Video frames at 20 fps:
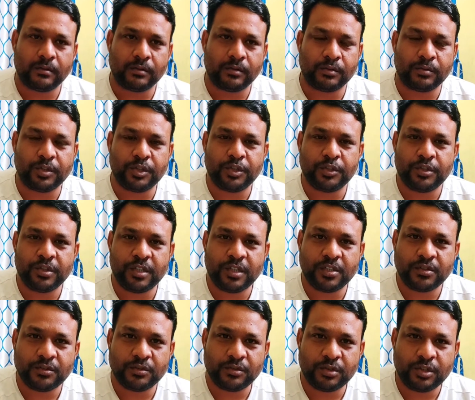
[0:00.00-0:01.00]
তো ভিডিওটা
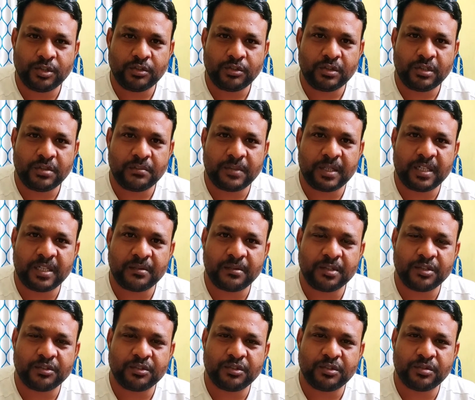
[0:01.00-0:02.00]
আজ দুদিন ধরে
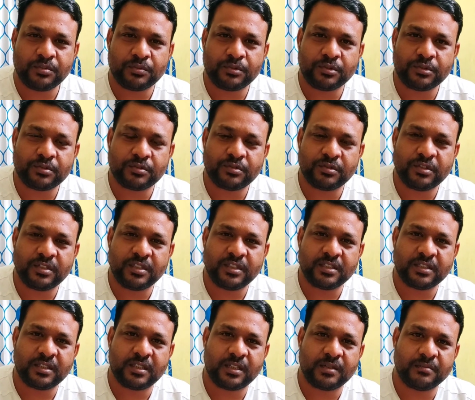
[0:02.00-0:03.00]
বানাবার জন্য প্রস্তুতি
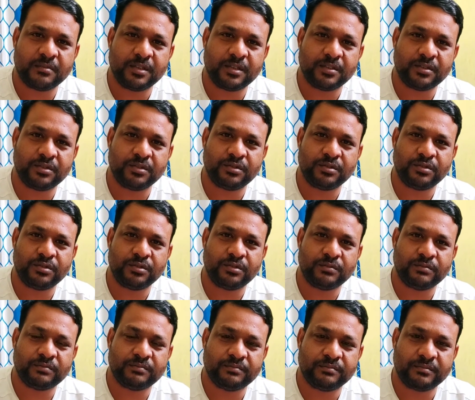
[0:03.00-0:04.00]
নিচ্ছিলাম কিন্তু
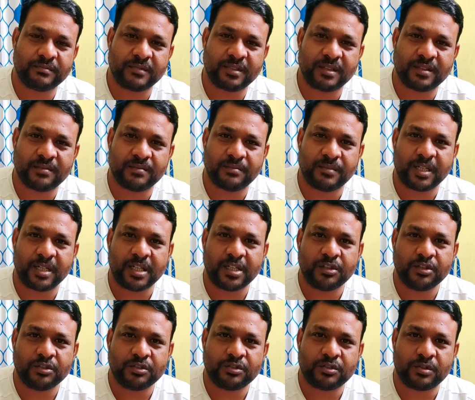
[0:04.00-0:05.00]

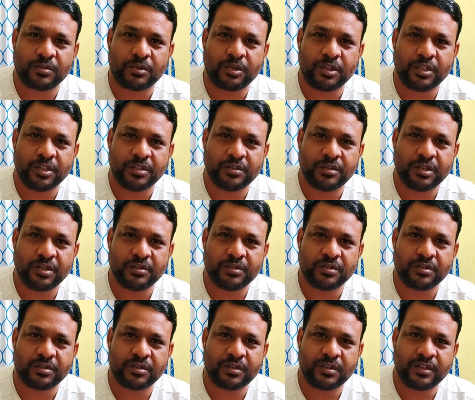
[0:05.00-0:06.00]
বানানোর সময়ই হয়ে
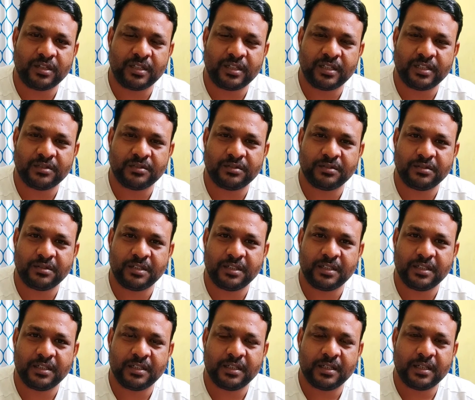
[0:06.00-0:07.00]
উঠছিল না এই জন্যে
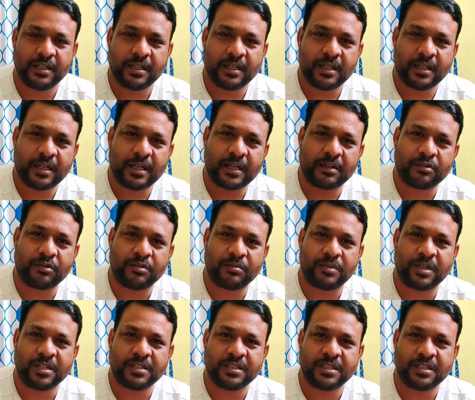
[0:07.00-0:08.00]
এখন
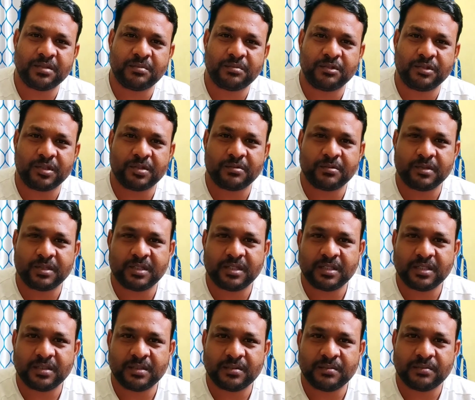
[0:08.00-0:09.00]
বাজে মোটামুটি
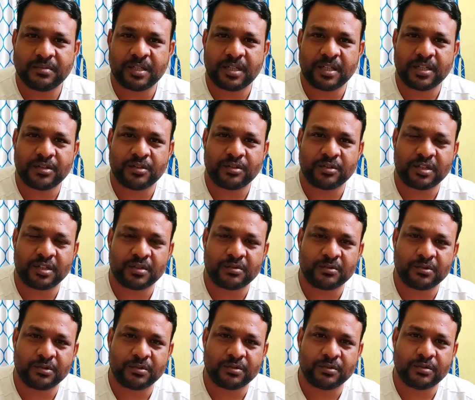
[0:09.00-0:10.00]
প্রায় নটার
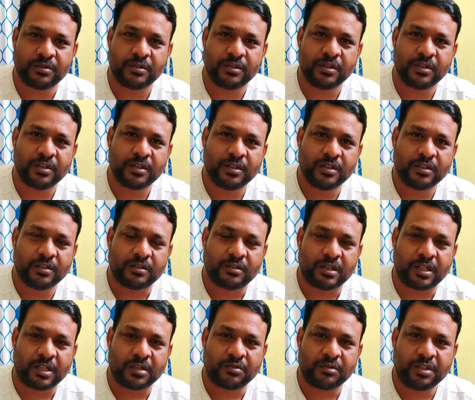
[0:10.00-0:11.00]
মতো তো
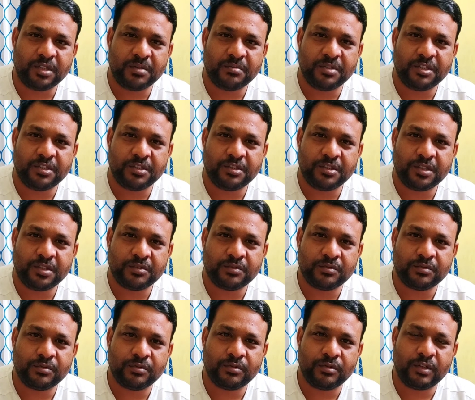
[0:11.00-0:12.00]
এখন এই ভিডিওটা
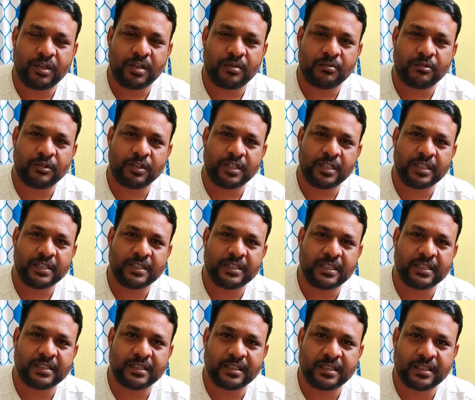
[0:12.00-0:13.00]
শুরু করলাম অনেকেই
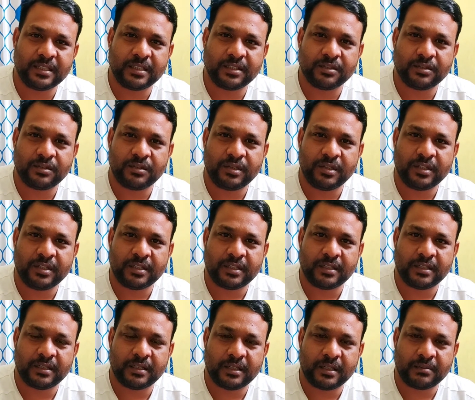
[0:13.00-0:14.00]
জানতে চাইছিল এটা
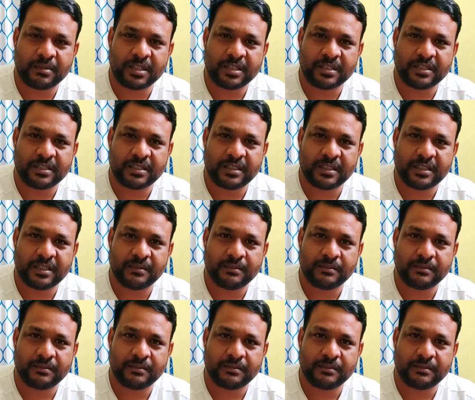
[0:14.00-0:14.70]
আমাদের যে